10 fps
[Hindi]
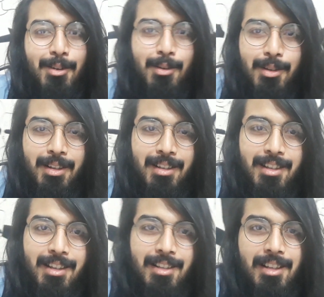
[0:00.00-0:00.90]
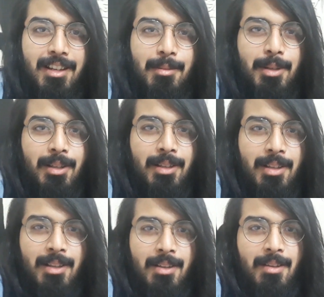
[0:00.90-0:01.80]
और ये रे तलहा भाई
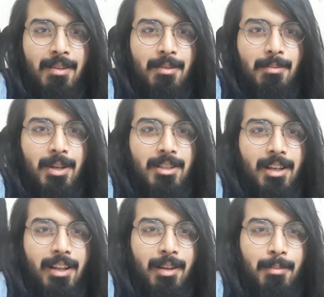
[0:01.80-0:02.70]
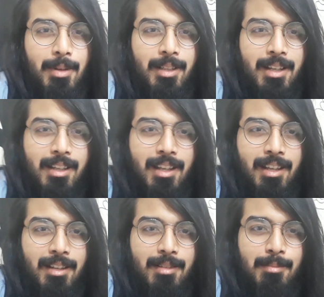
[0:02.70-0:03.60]
माशाल्लाह हिम्मत है इनकी
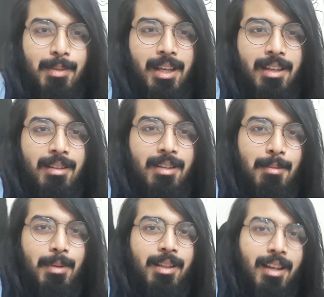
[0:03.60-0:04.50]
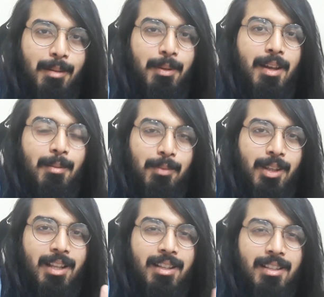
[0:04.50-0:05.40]
भाई हिम्मत है आपकी आप
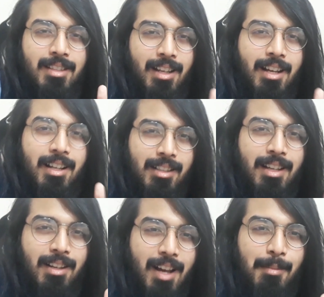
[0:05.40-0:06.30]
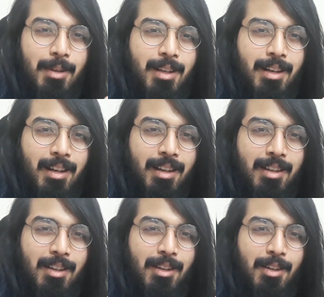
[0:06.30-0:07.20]
तीन दिन से लगातार काम कर रहे
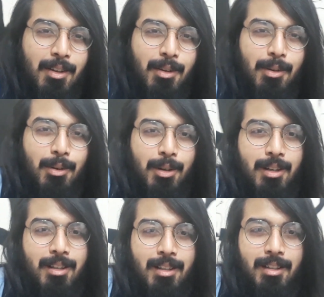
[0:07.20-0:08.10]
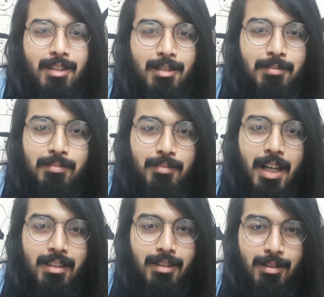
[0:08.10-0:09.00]
हैं और
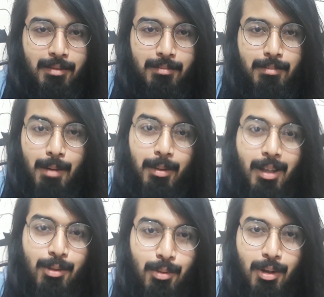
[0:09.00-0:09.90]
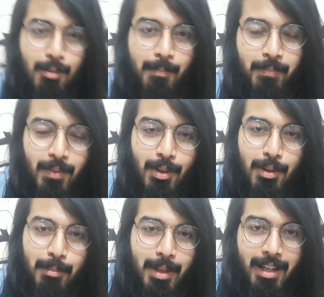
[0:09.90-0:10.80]
दैट्स इट मैं भी थक चुका हूँ
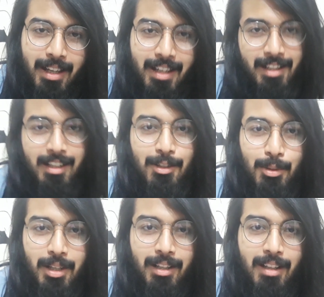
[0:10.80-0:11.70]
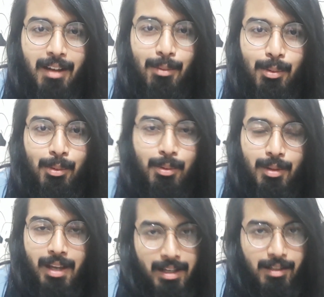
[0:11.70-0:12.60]
और मेरा ईद का जो दिन था वो
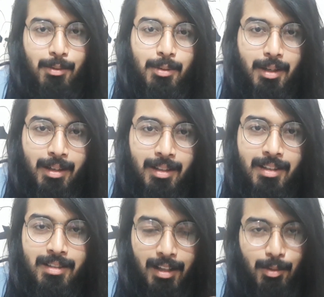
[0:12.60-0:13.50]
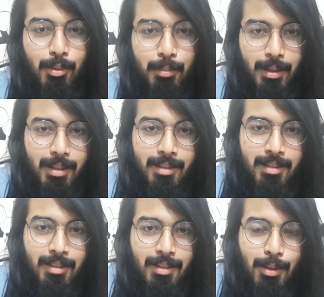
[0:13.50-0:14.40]
ऐसे गुजरा सलून पे
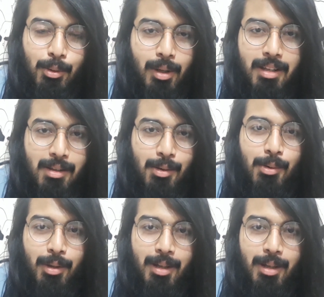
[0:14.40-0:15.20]
और थोड़ा सा सो के